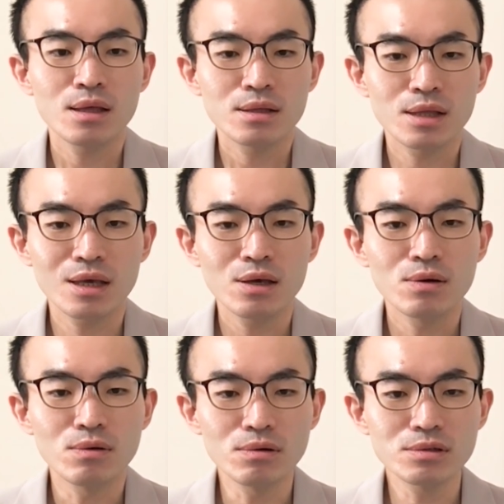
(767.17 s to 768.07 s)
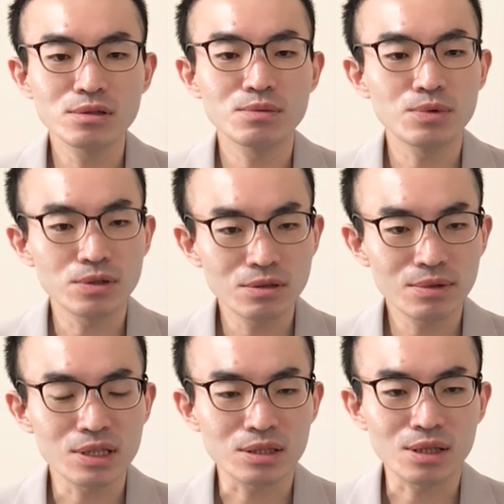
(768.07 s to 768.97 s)
で、多くの病院
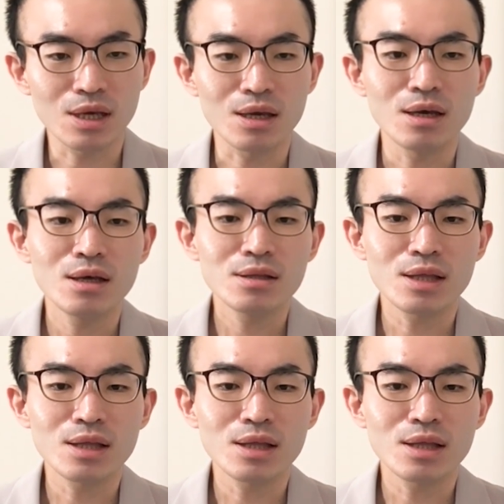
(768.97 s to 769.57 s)
はですね、